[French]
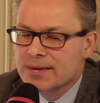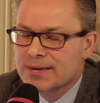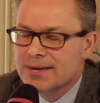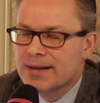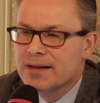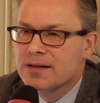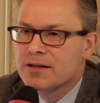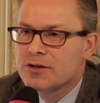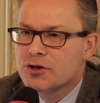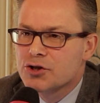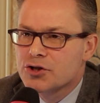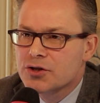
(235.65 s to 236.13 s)

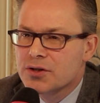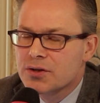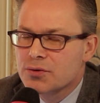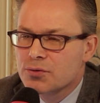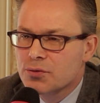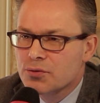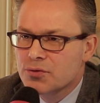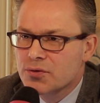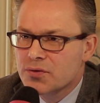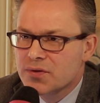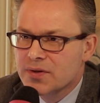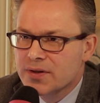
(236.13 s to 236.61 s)
s'alléger
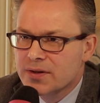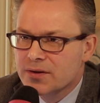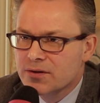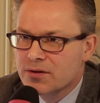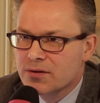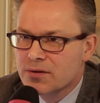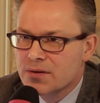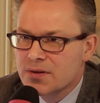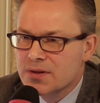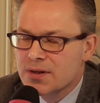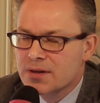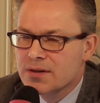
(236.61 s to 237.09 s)
sur ce
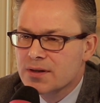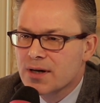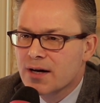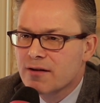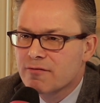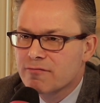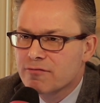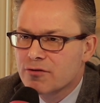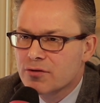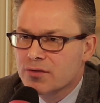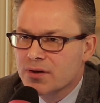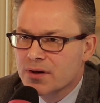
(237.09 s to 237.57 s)
secteur, c'est-à-dire à
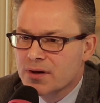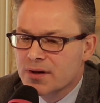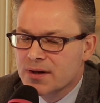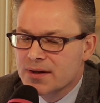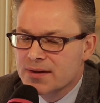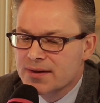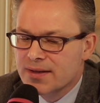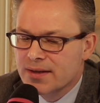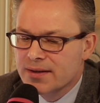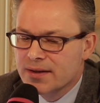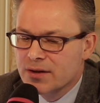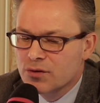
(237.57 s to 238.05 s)
vendre un
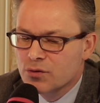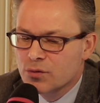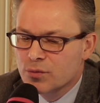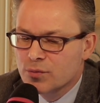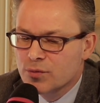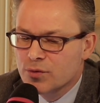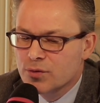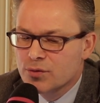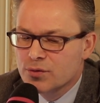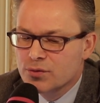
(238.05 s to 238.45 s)
certain nombre